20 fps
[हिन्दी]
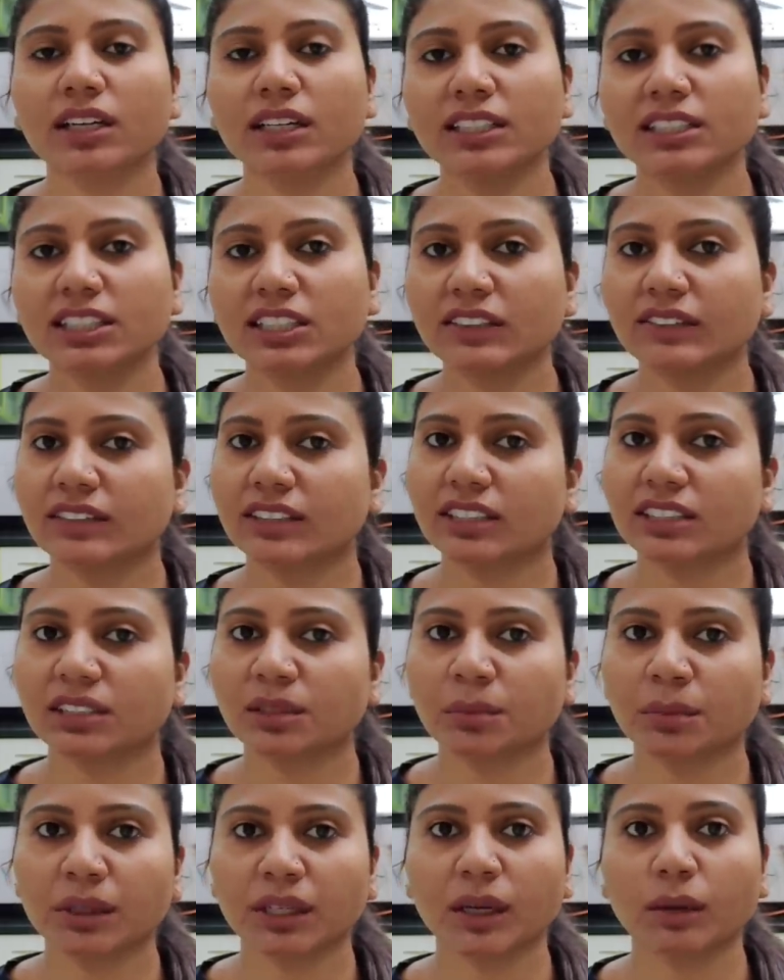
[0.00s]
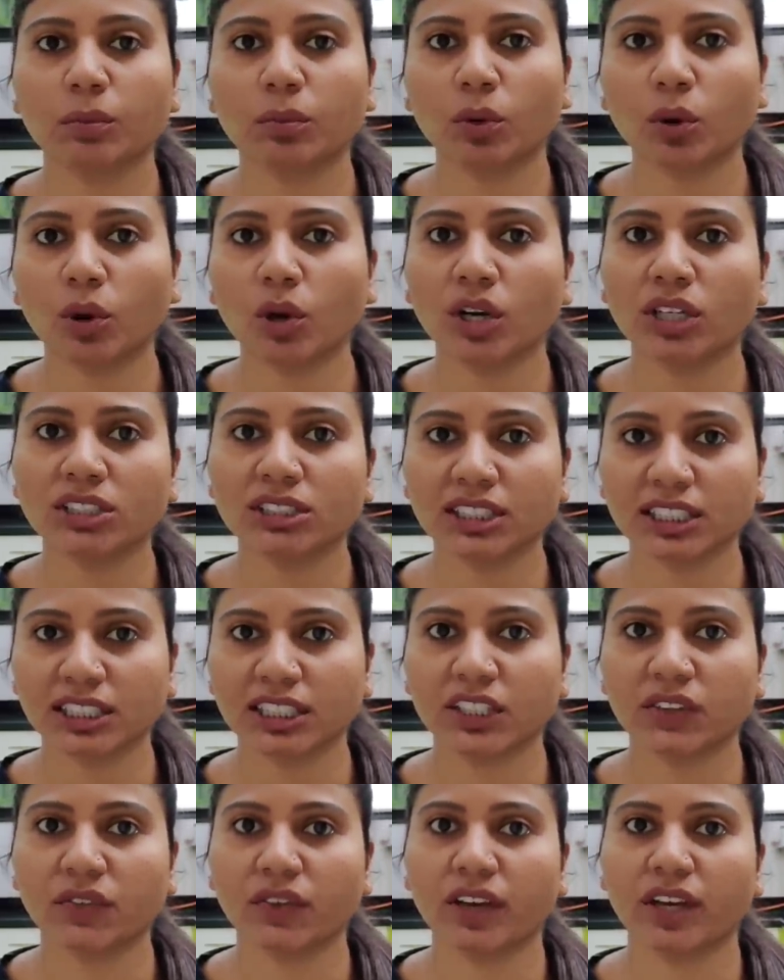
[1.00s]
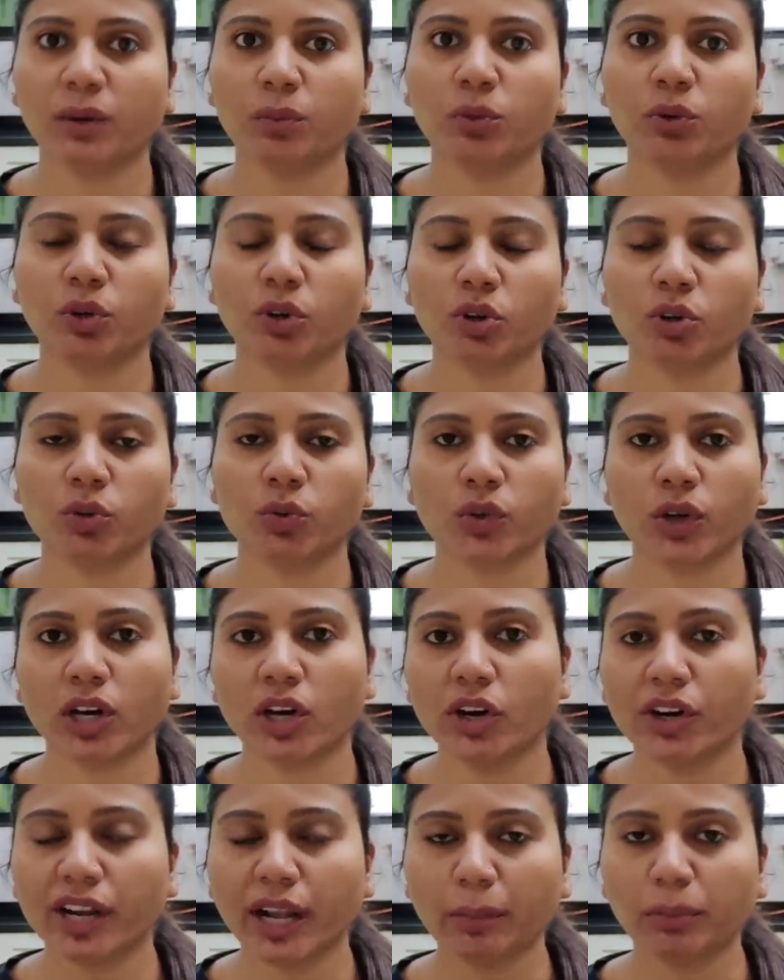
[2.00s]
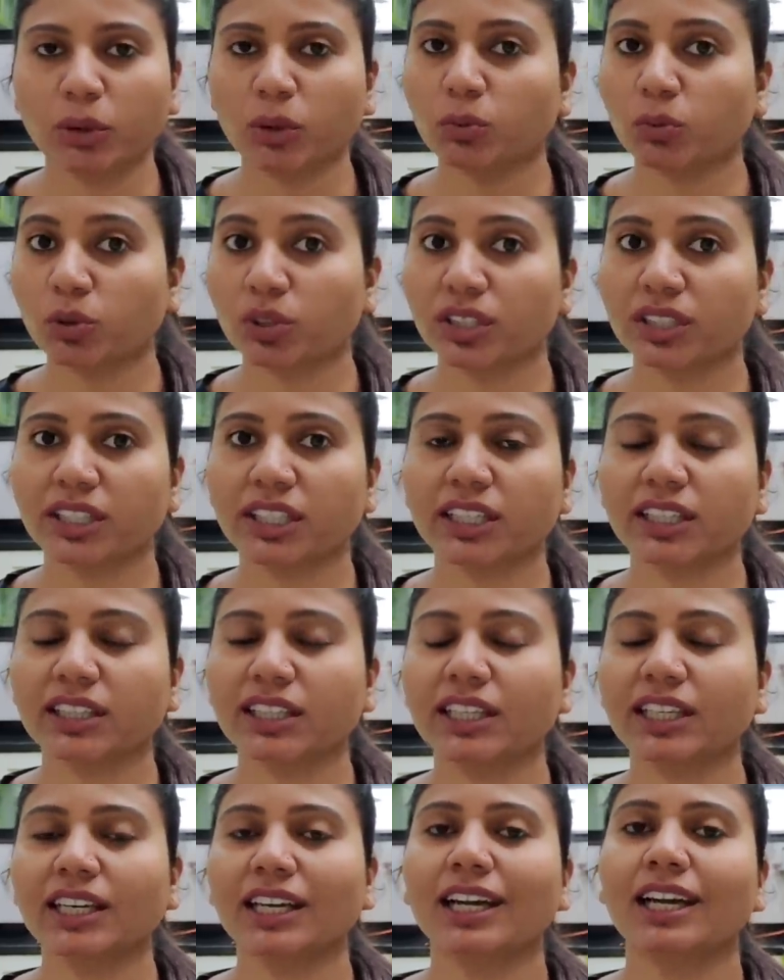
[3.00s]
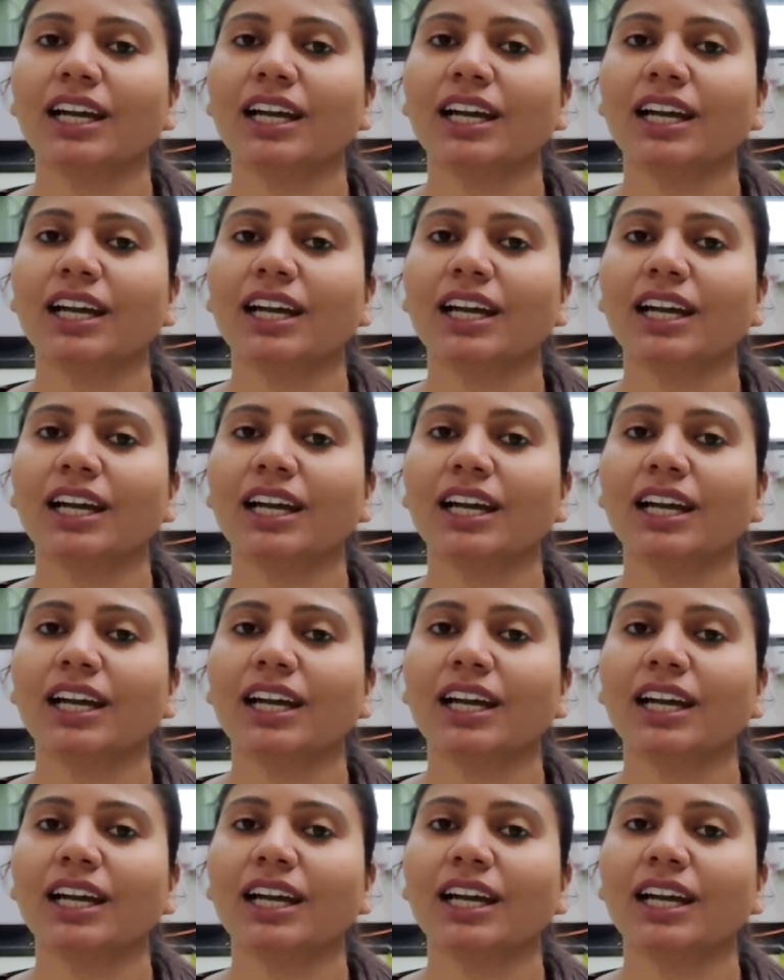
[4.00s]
इसकी वजह से मेरा बहुत जल्दी वेट पुट ऑन हुआ और आप लोग बोल रहे थे कि दी